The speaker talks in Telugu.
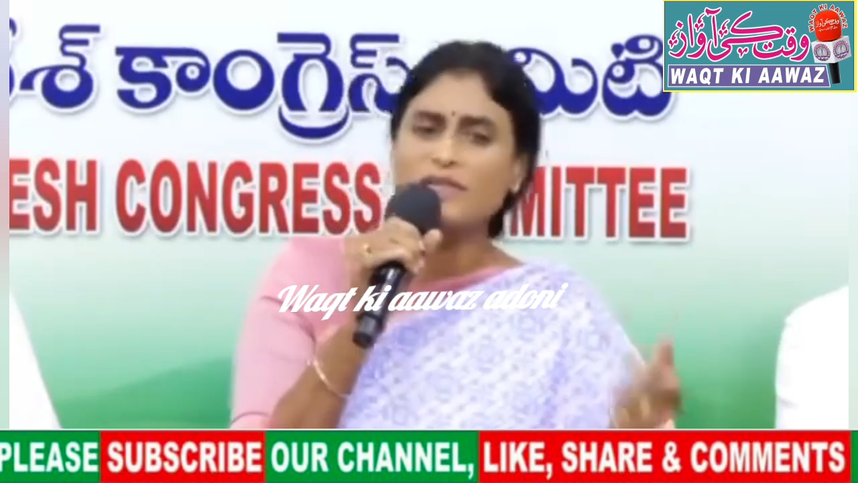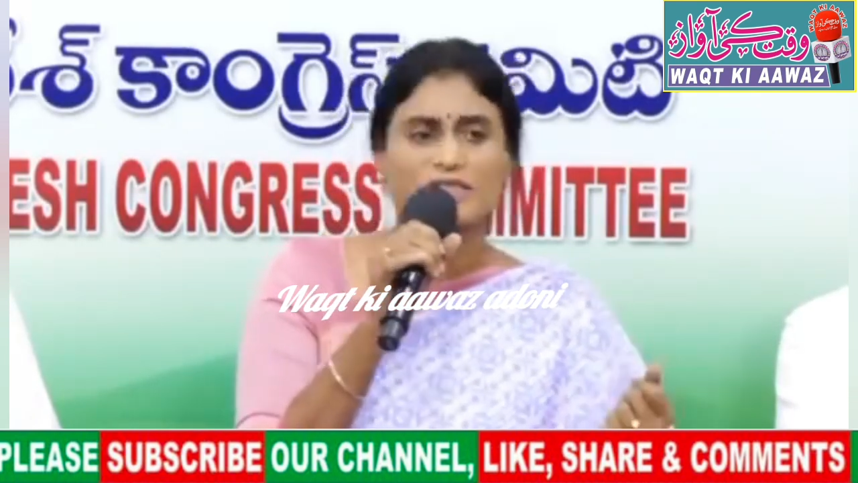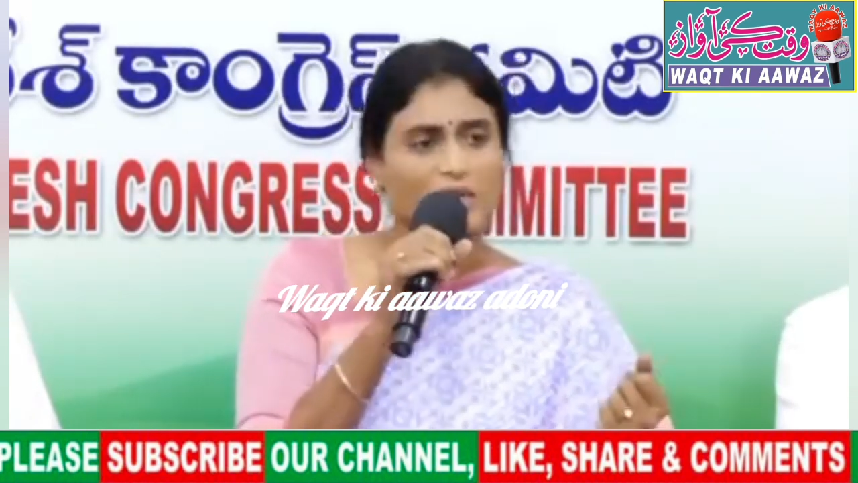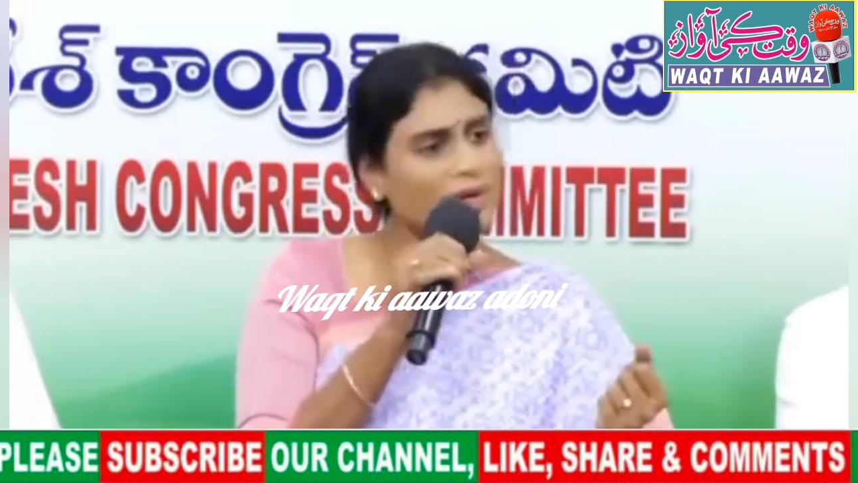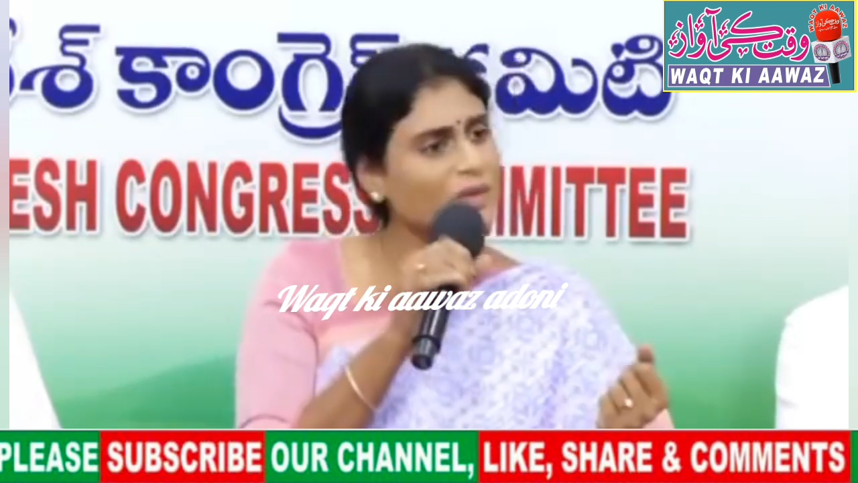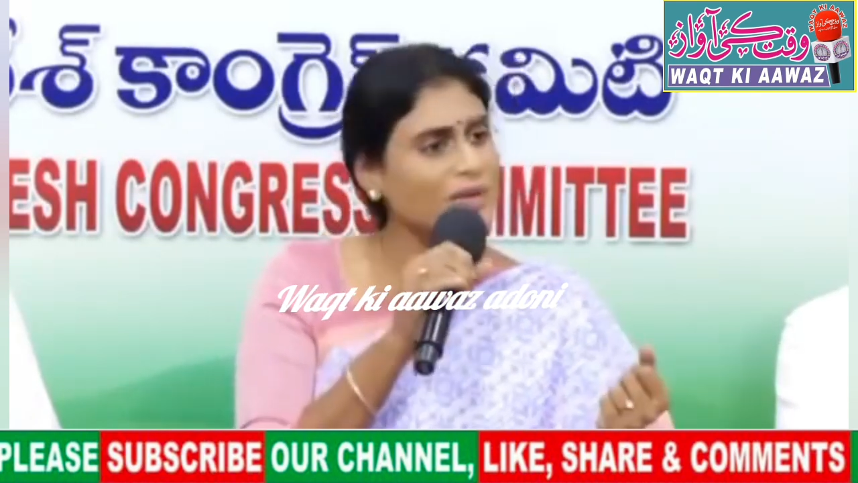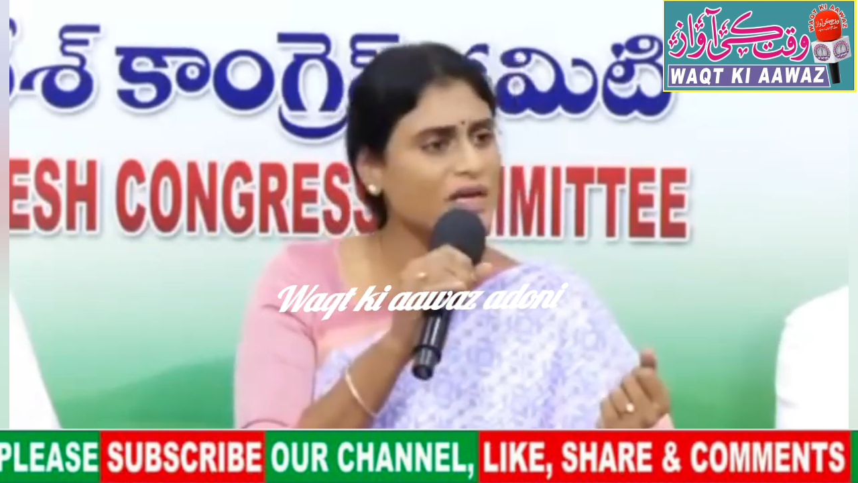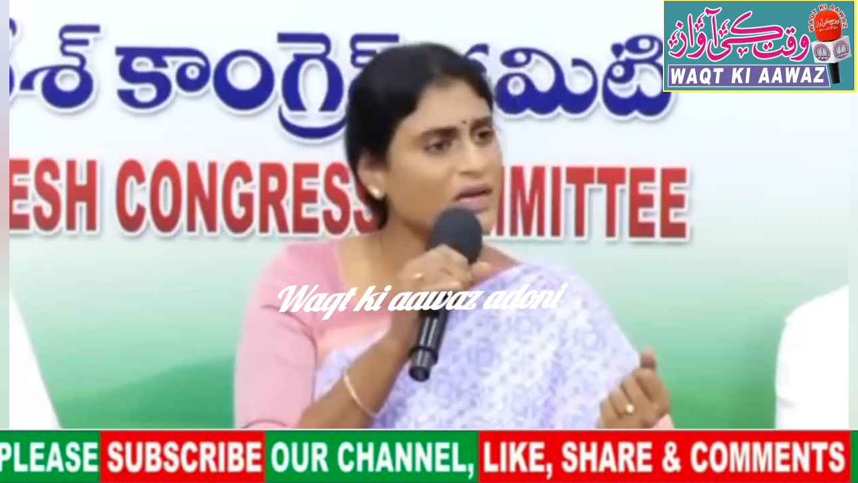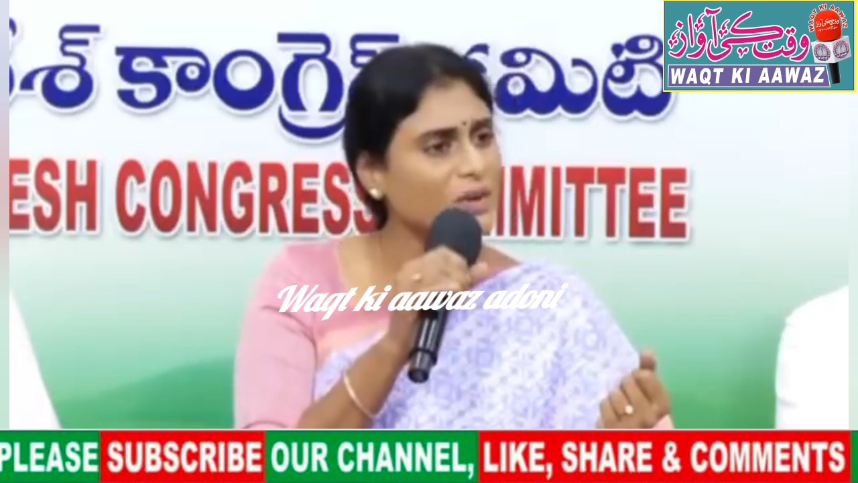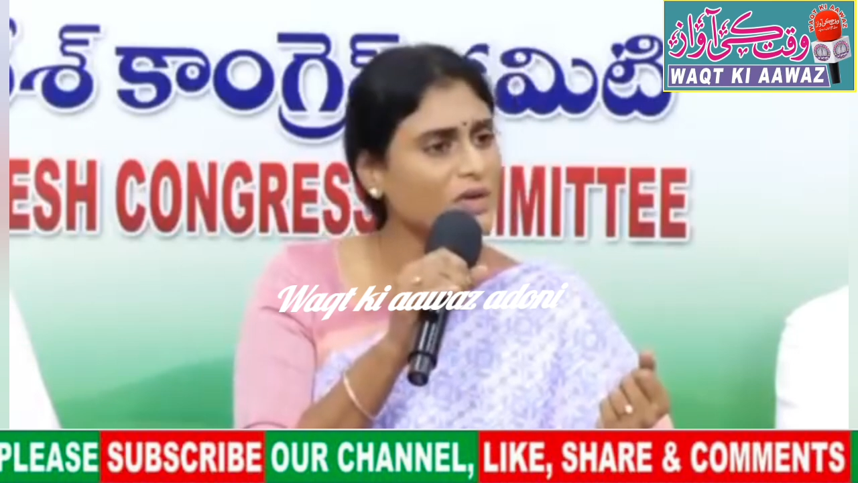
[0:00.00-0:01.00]
పెద్ద సభలు
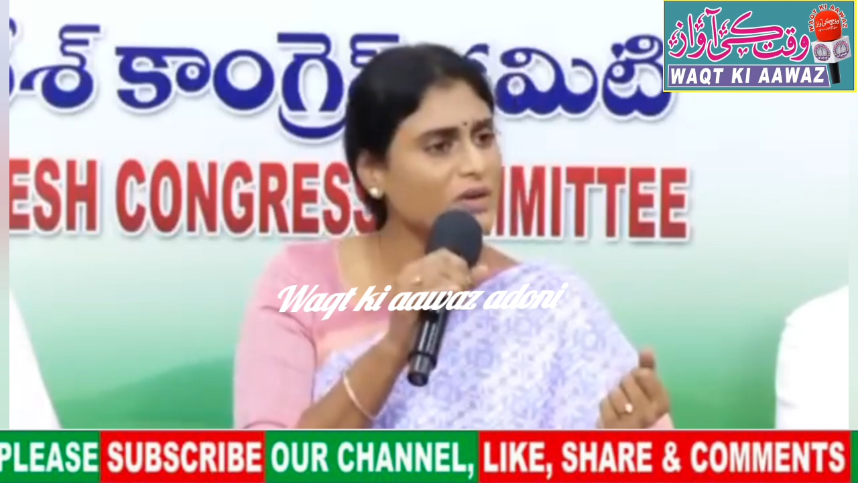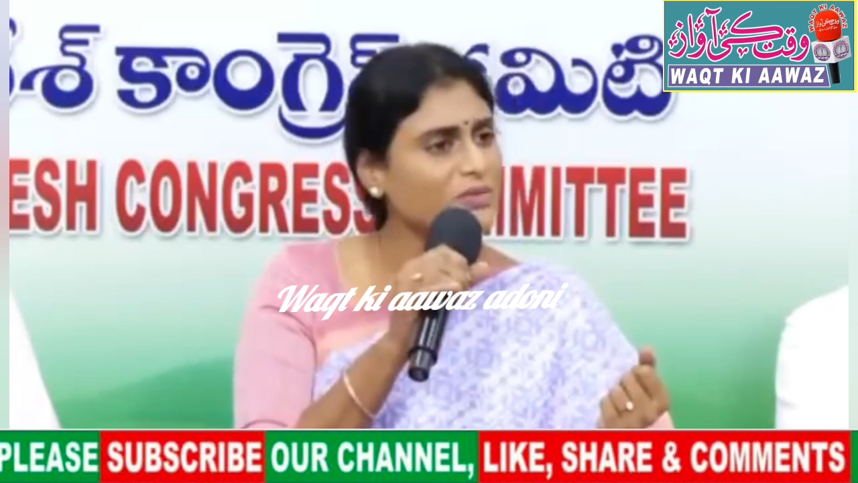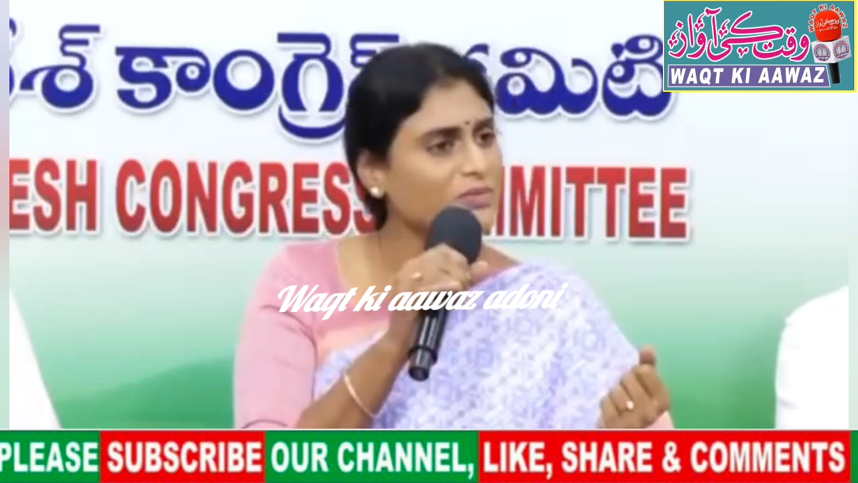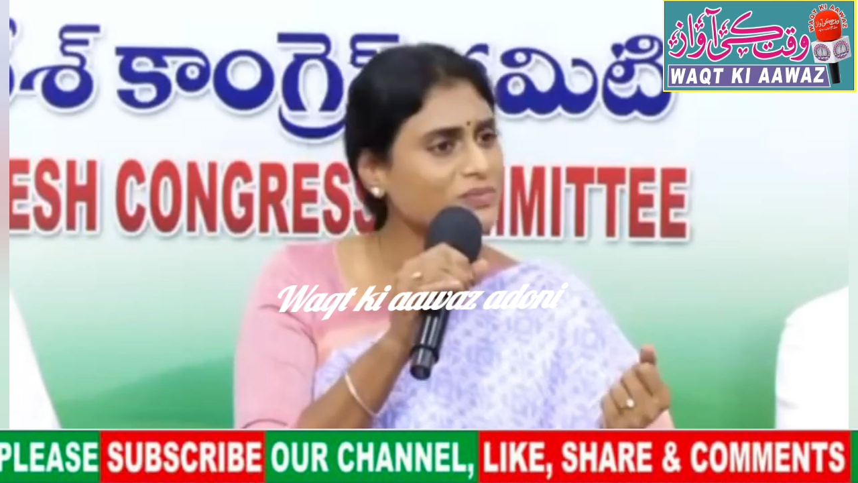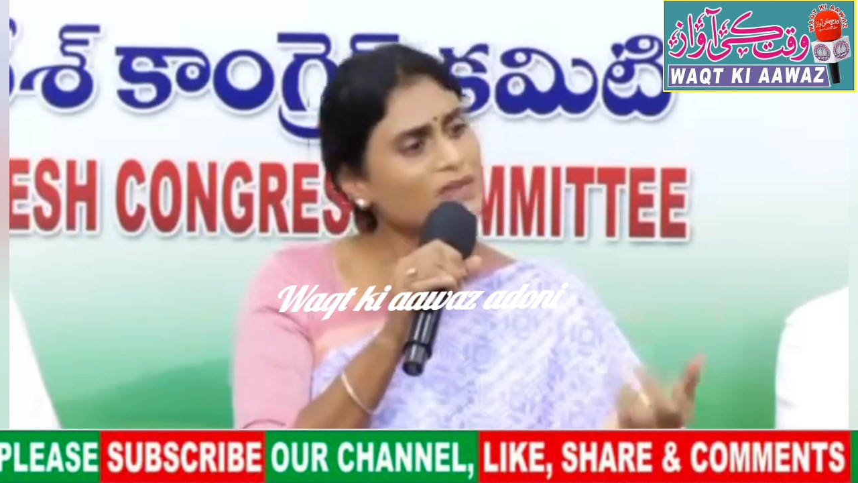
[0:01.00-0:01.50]
పెట్టారే మీరు